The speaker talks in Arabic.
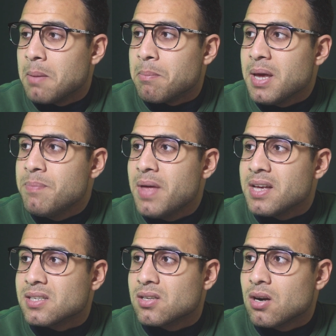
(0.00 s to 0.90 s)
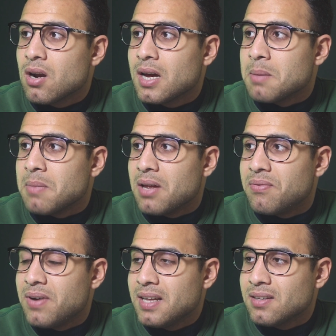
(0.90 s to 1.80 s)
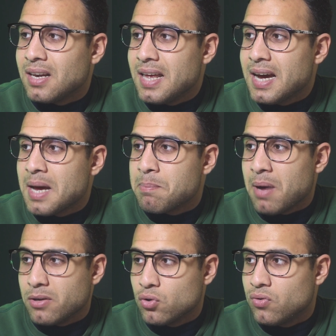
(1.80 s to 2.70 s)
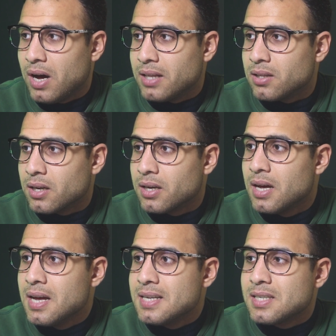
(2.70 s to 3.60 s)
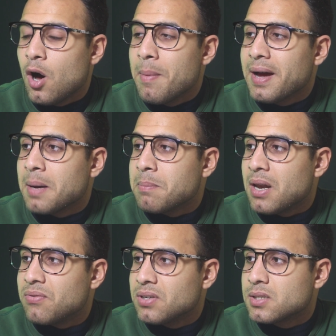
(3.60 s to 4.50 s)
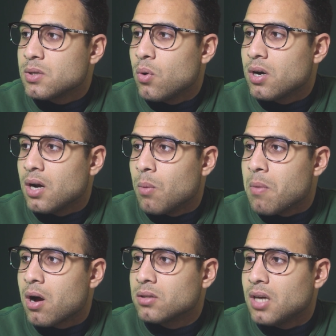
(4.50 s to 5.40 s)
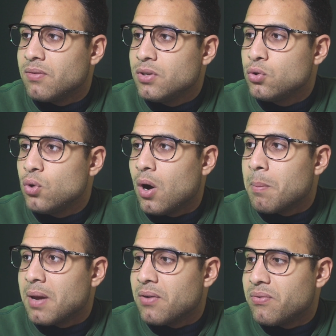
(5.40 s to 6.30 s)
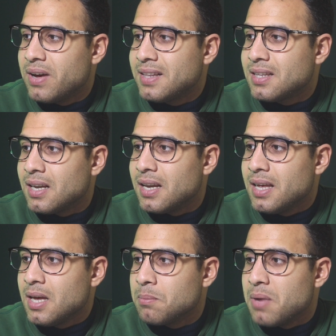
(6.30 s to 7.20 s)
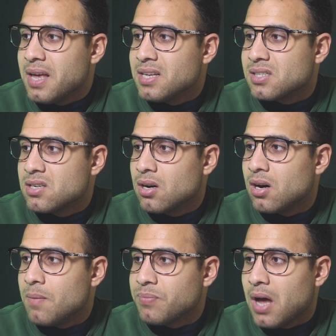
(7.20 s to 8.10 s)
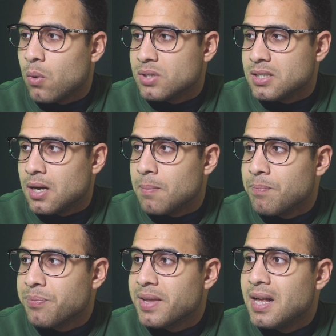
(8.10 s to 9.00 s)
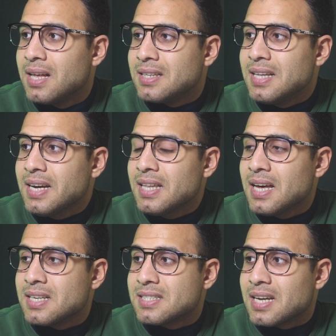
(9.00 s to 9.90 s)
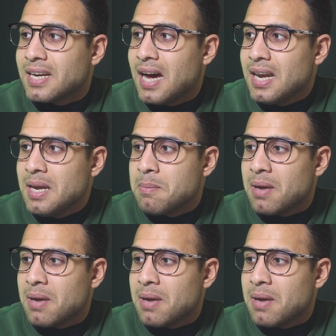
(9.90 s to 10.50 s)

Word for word: بيبدأ يظهر لك الملفات اللي هي كانت محذوفة عندك سواء بقى كان ملفات صور او مقاطع فيديو او ملفات اللي هي باي صيغه انت عاوزها دي كده استرجع لي